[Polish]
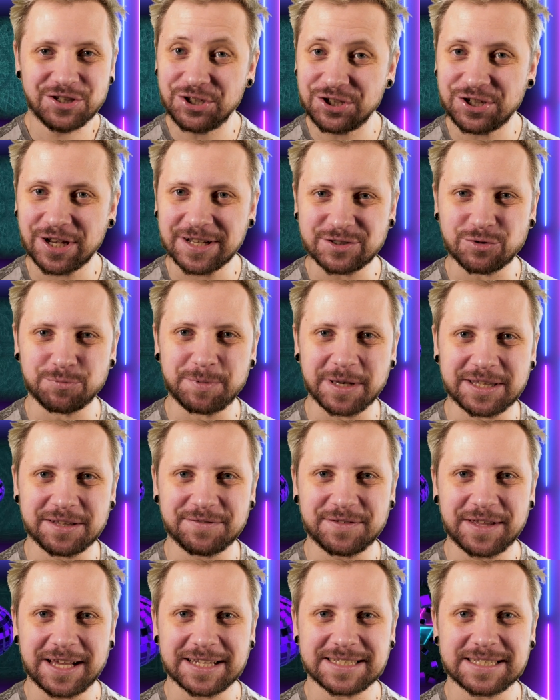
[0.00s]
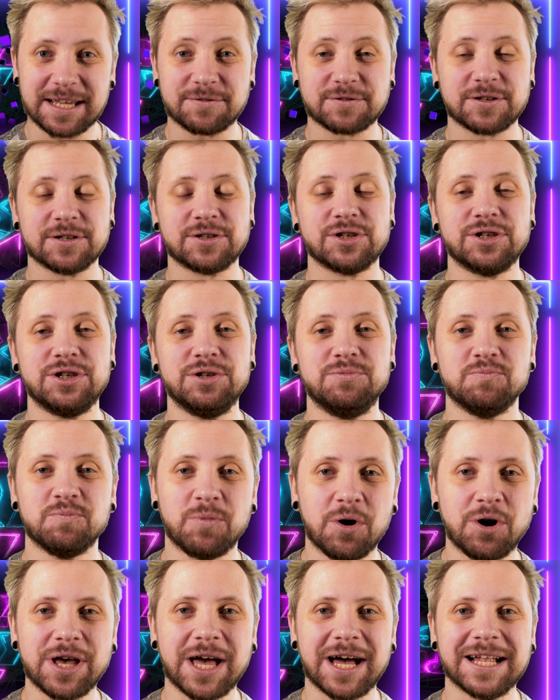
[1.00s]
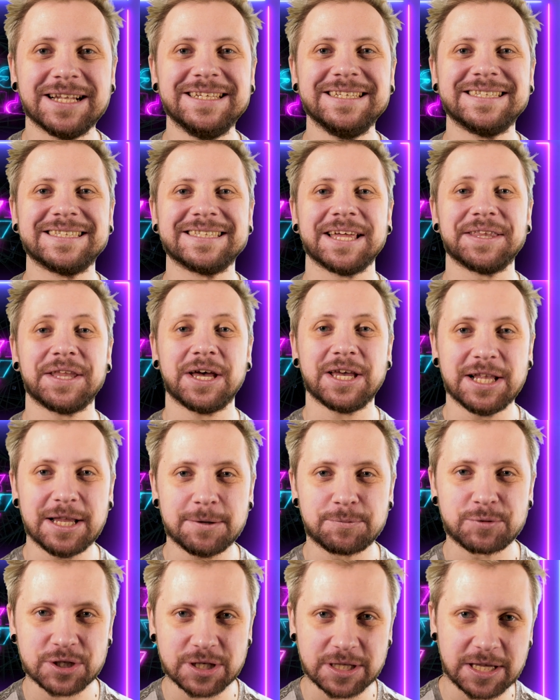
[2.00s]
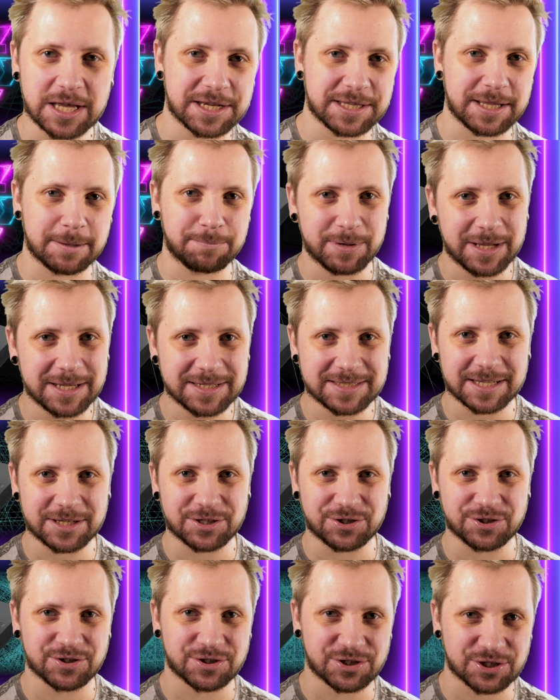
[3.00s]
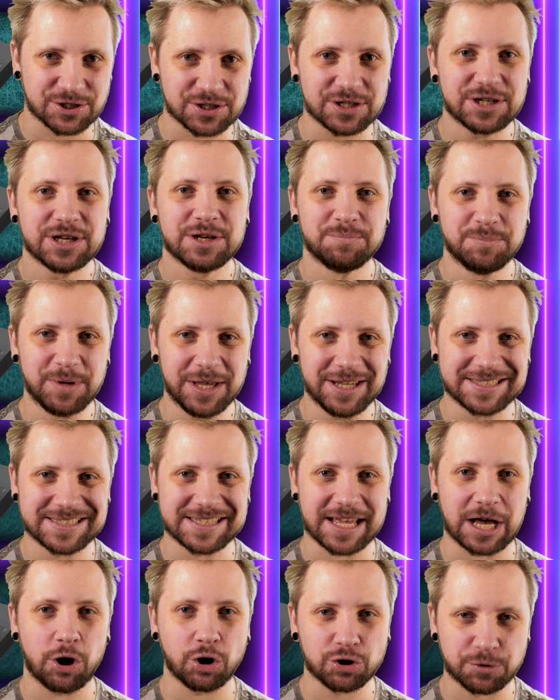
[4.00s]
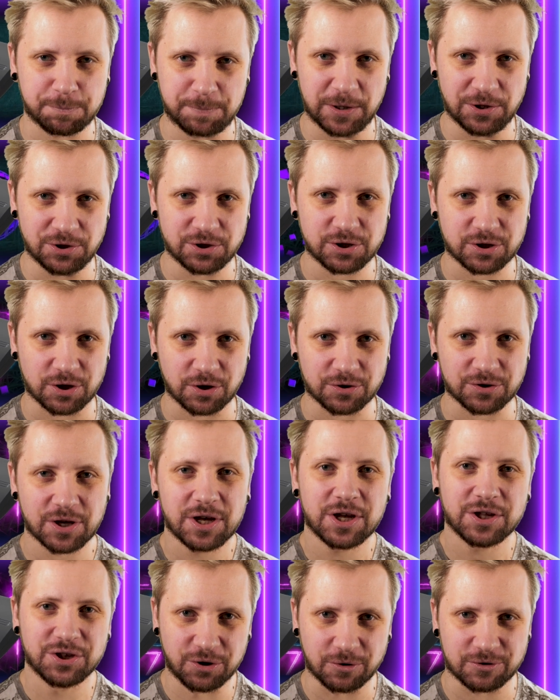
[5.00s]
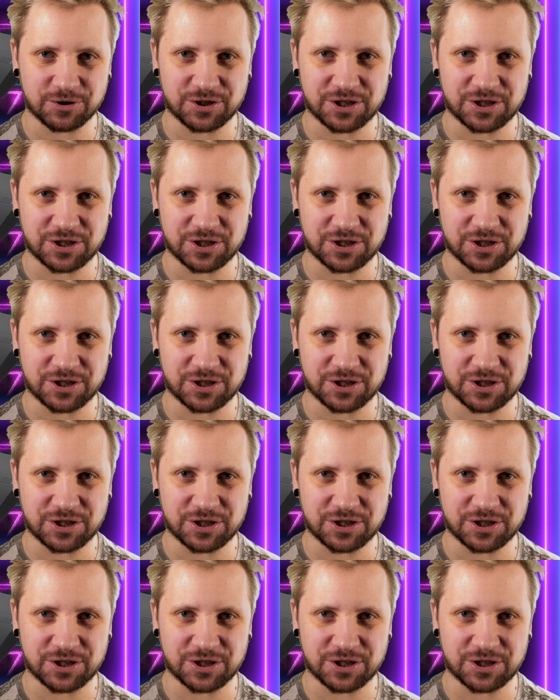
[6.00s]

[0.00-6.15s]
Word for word: Dzisiaj subiektywna jak zawsze, czyli moja lista najlepszych gier na PlayStation 3 miejsca od 50 do